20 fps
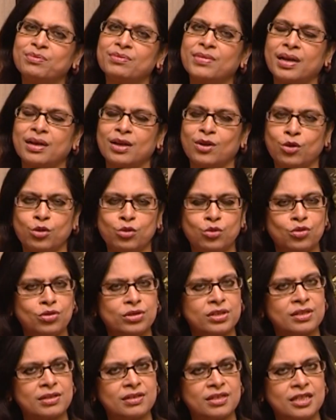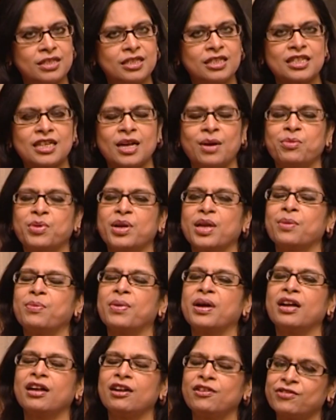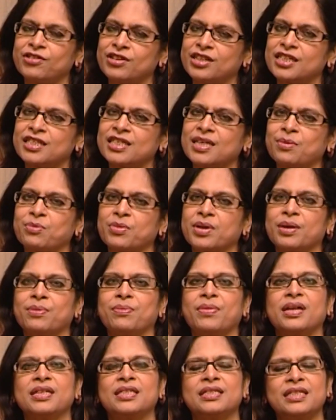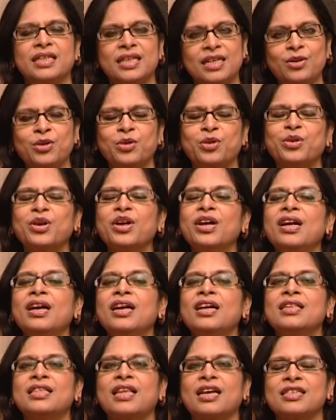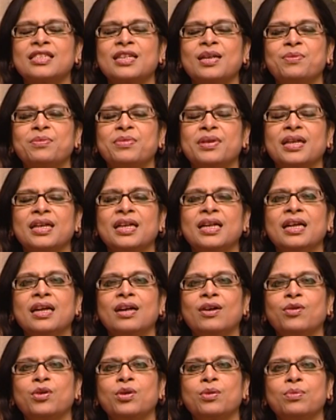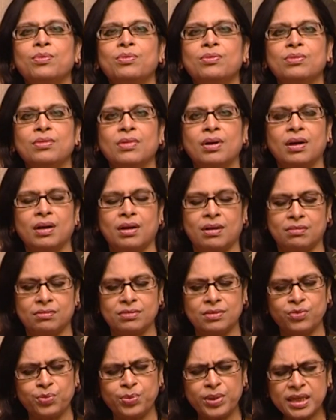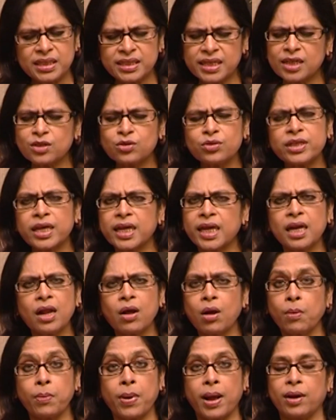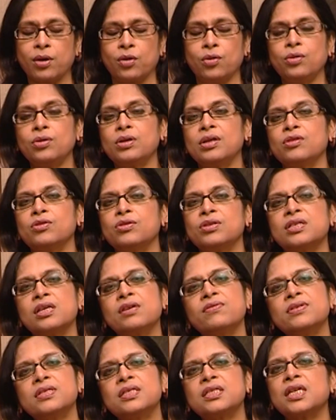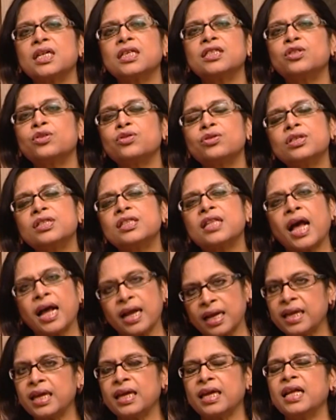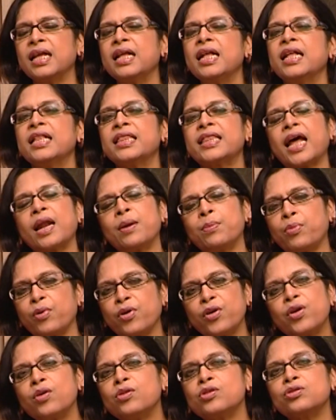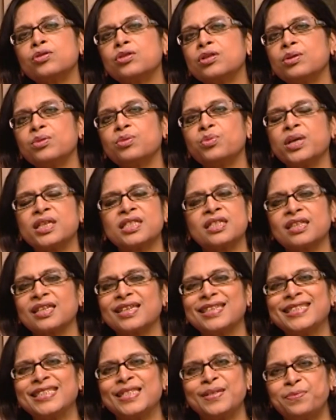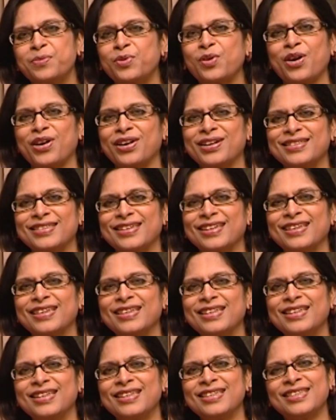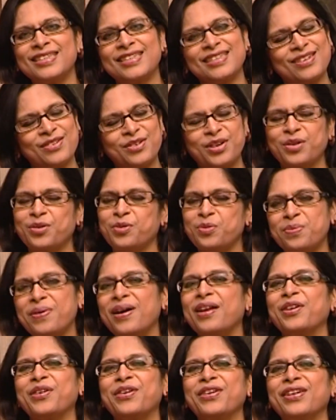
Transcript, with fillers: মানে নতুন স্ত্রীর সামনে বা গার্লফ্রেন্ডের সামনে বা যেই হোক তার সামনে ওই বিলটা একটু দেখে নেওয়া ভালো কিন্তু সার্ভিস চার্জ যদি থাকে তারপরেও যদি বেটারকে টিপ করা যায় সেটা হলে খুব ভালো